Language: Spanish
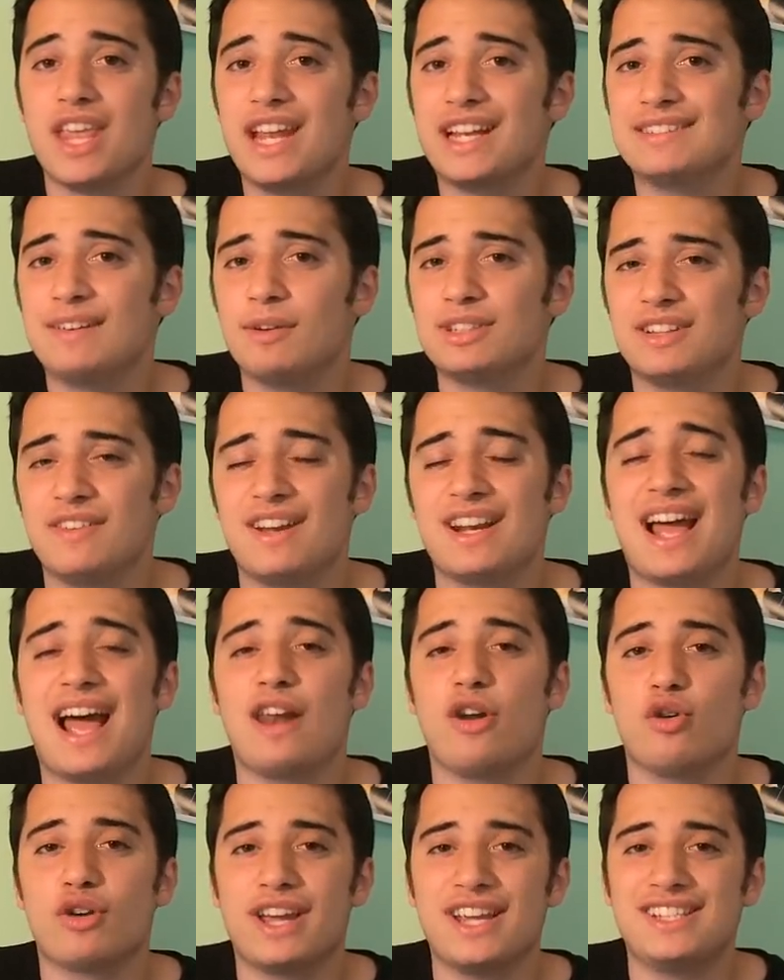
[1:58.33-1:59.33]
Y ahora vamos a ver
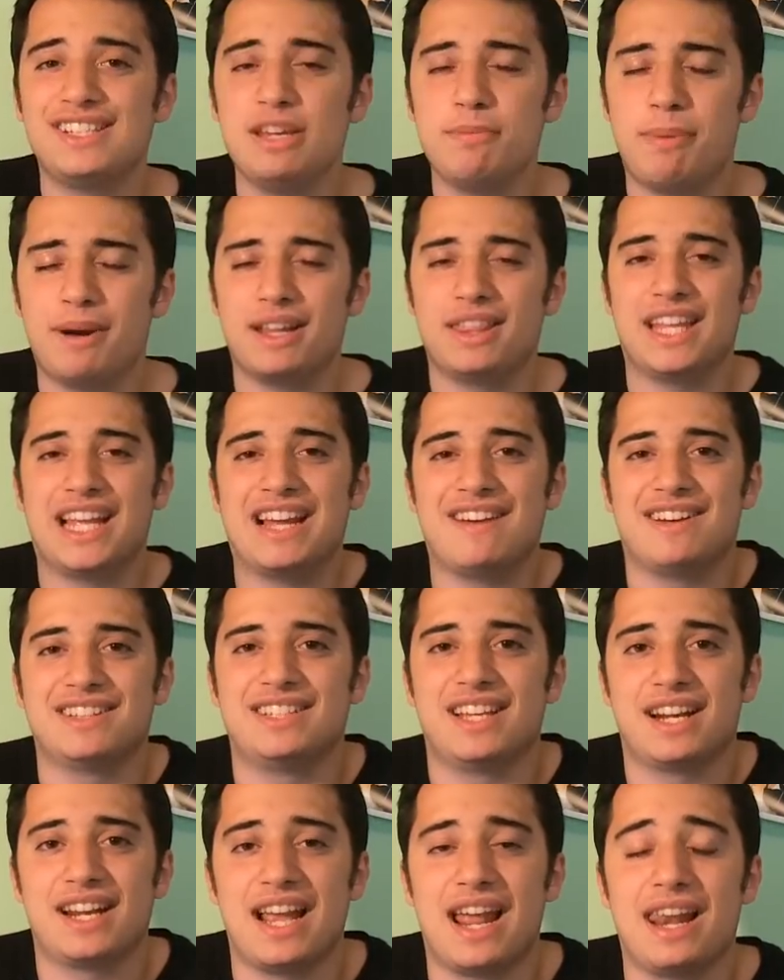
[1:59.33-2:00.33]
a lo que sí parece que va
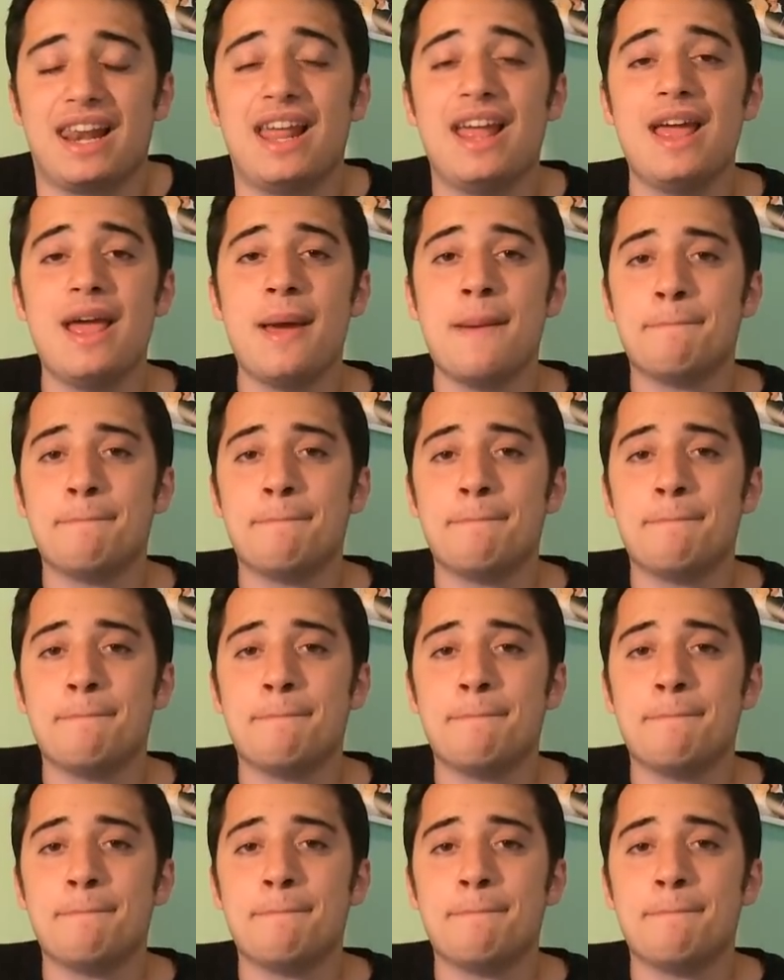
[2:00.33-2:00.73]
a ser real.